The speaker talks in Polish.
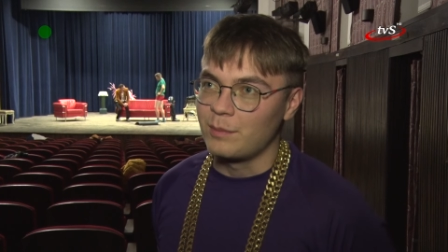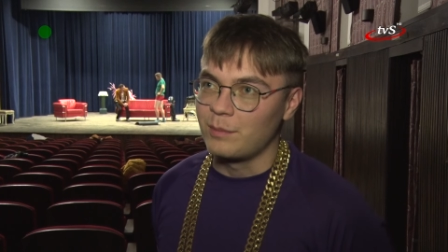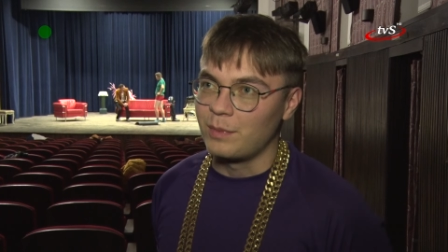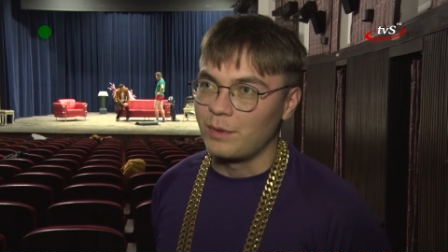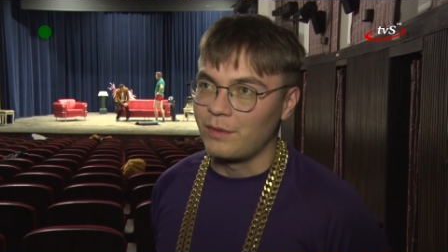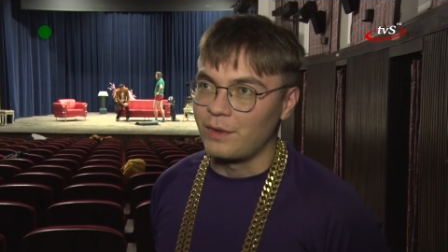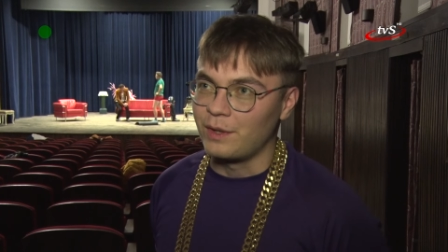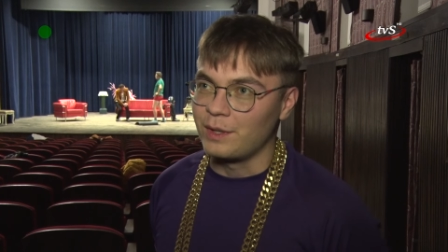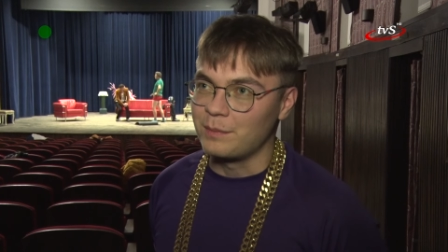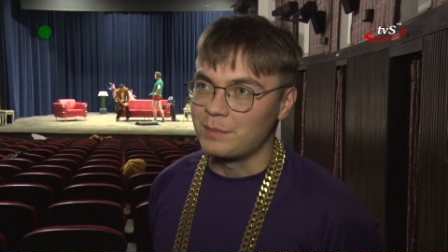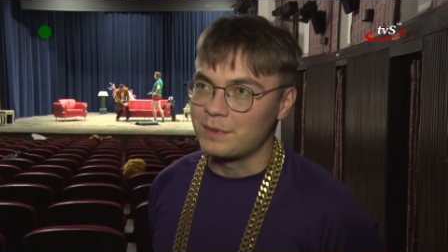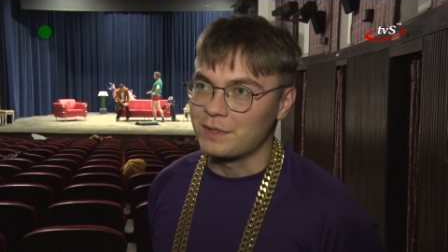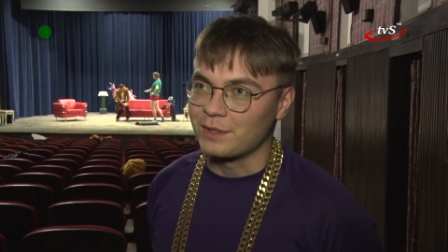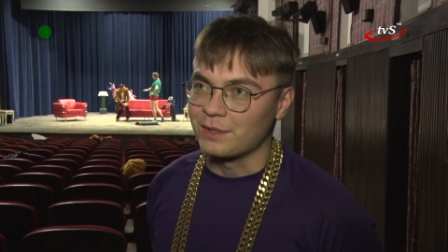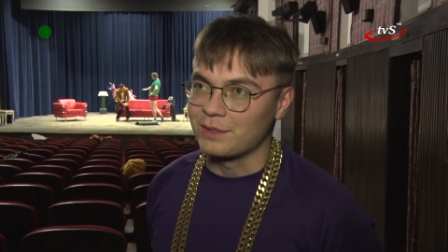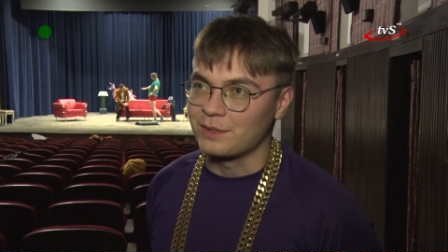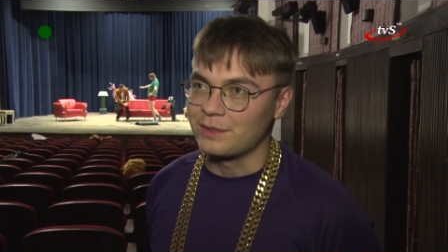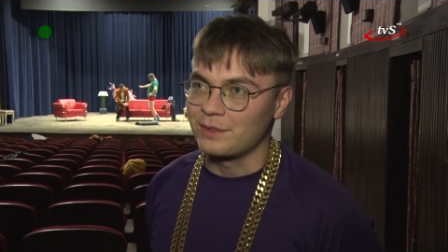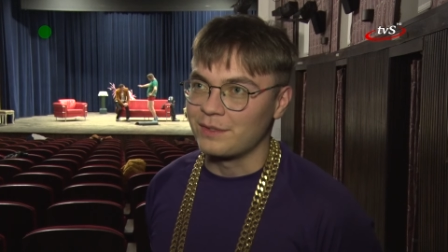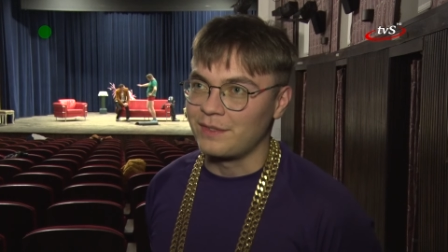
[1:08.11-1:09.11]
powoli
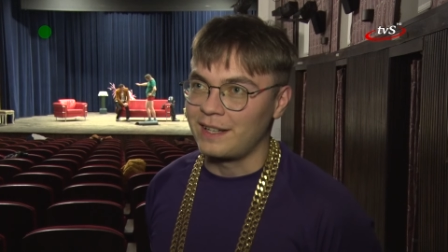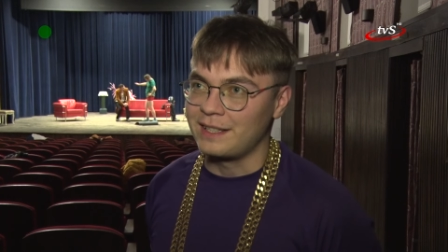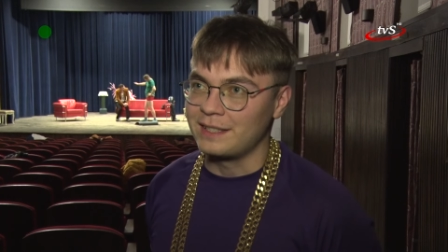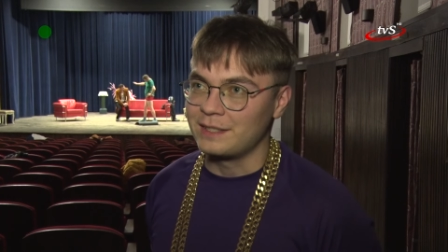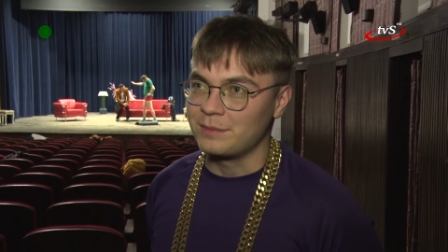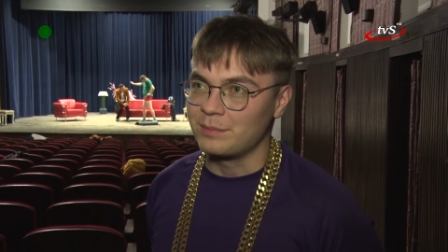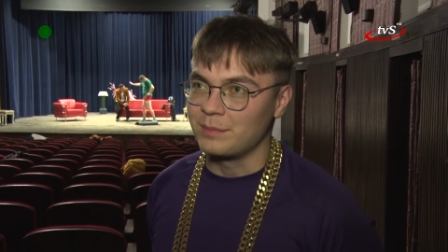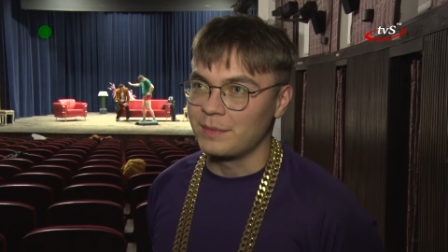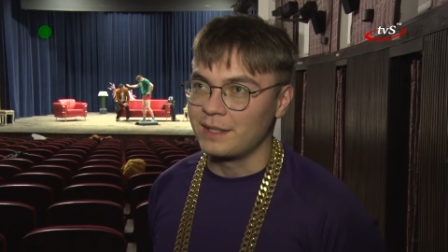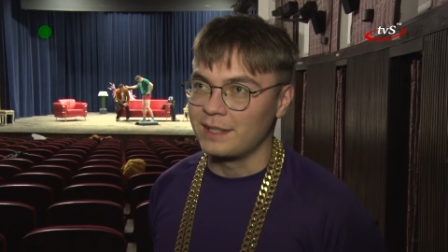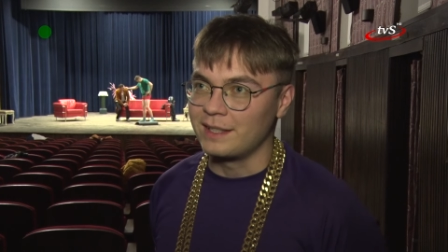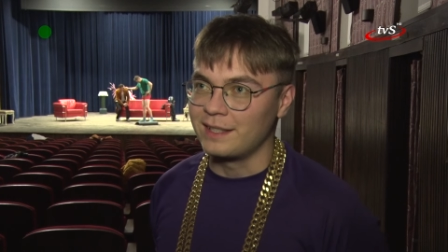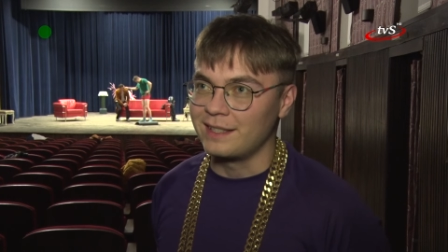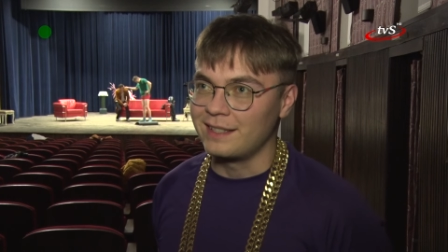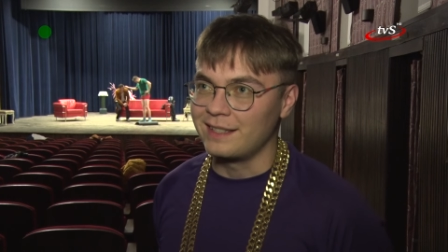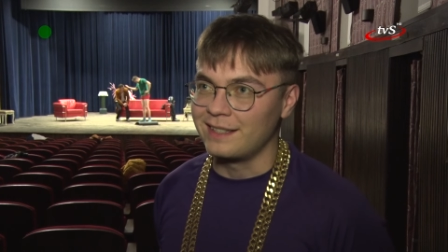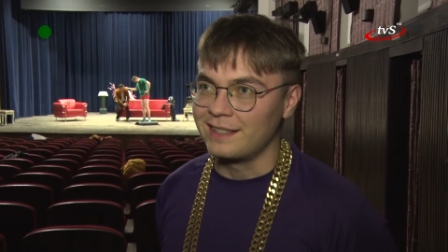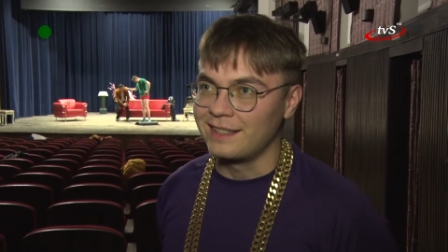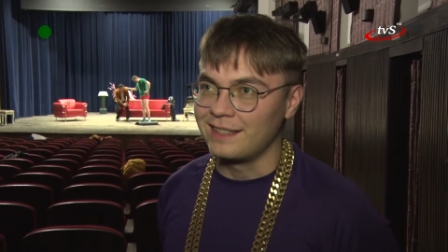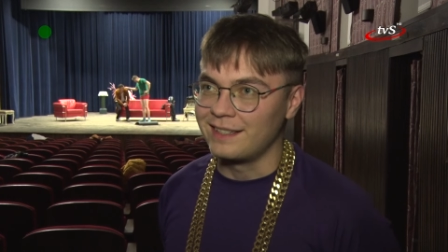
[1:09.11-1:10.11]
przygotowywaliśmy
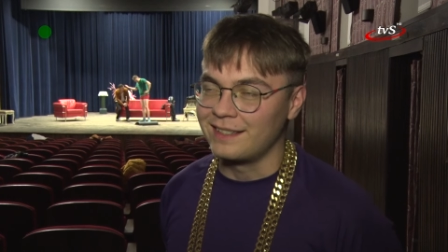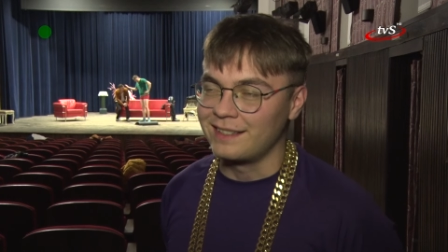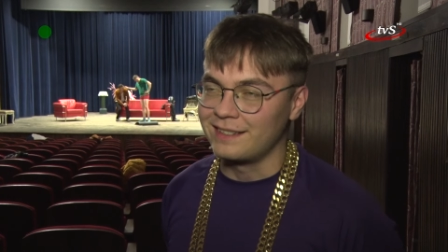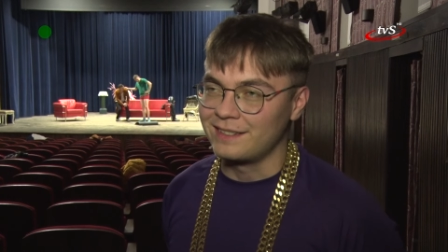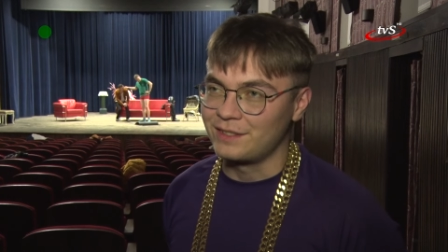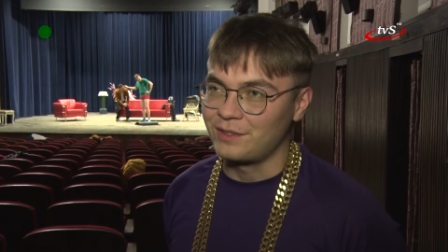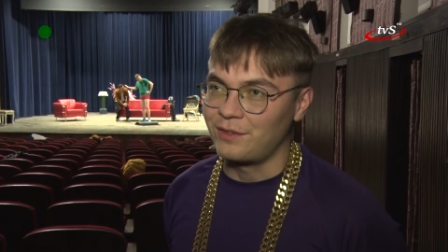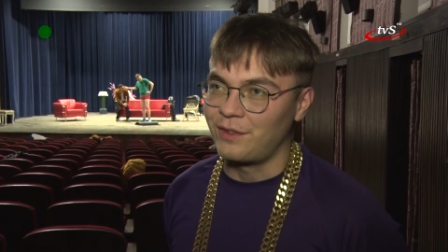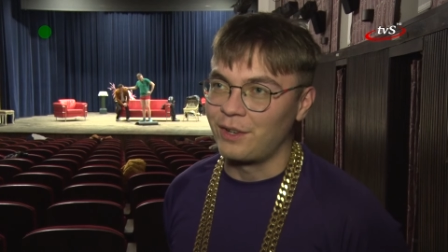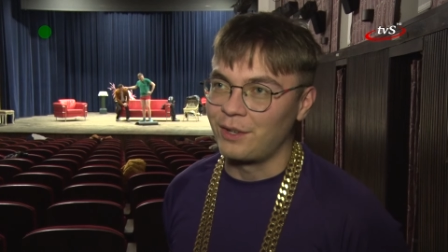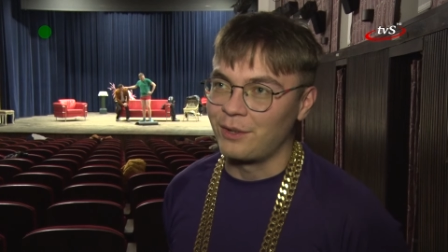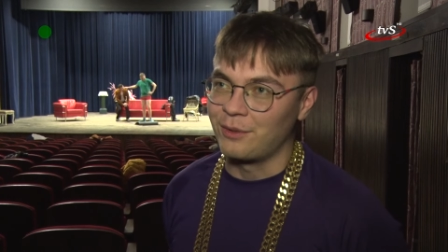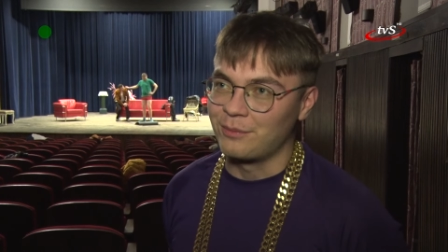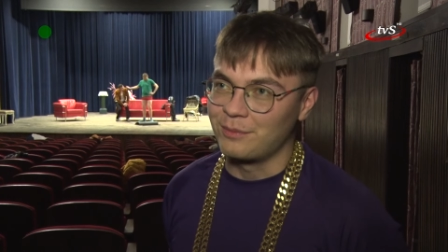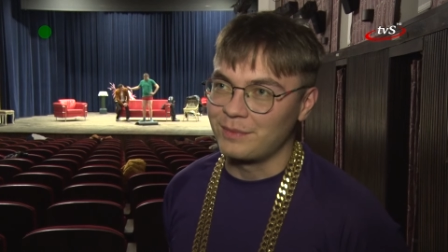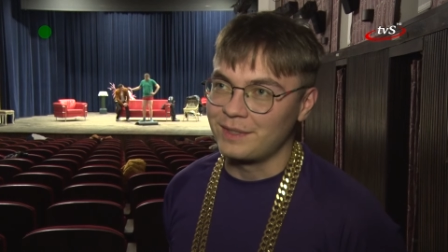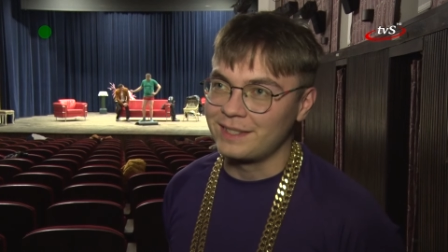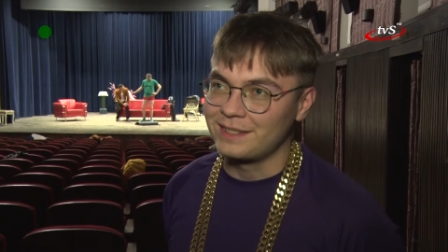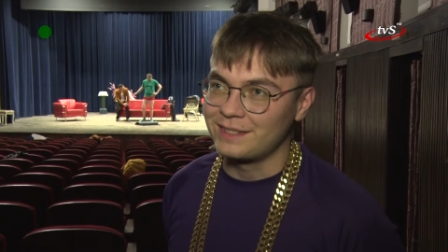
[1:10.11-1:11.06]
e, swoją,